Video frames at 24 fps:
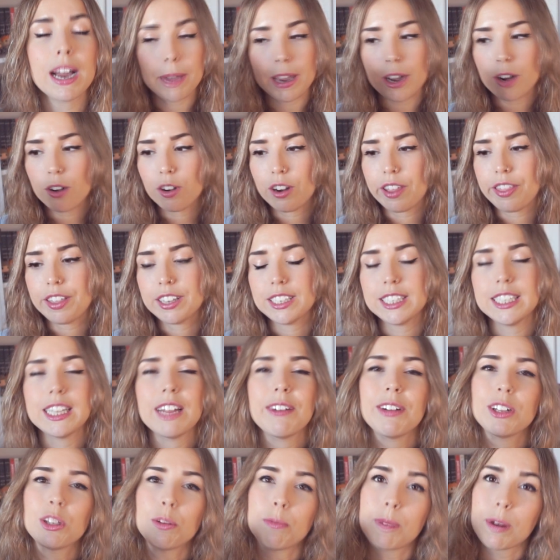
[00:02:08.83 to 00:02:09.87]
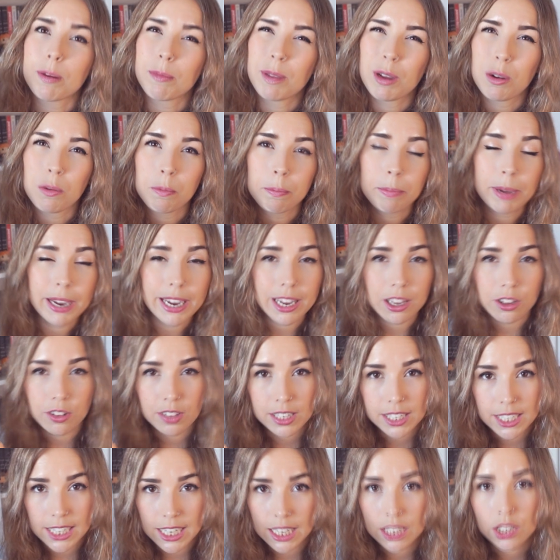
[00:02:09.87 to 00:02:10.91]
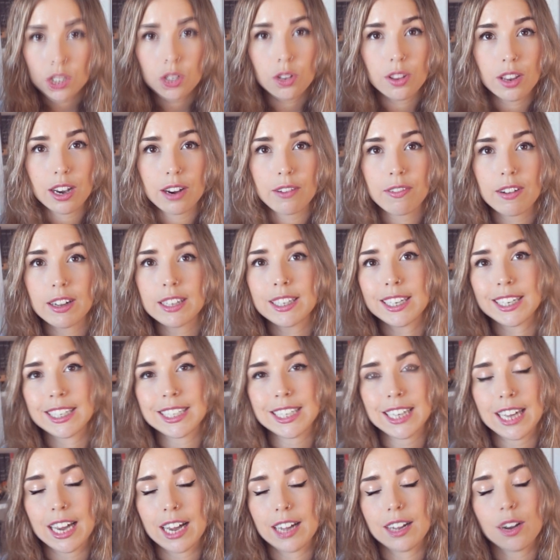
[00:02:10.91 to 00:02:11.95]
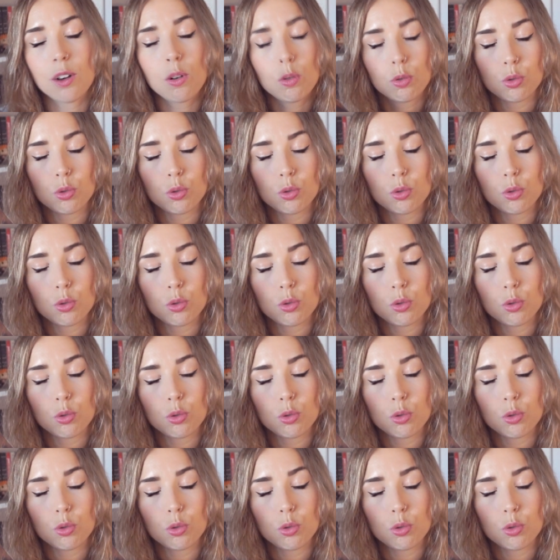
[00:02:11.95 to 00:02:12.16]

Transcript: pero necesitaba tomarme un pequeño descanso de la fantasía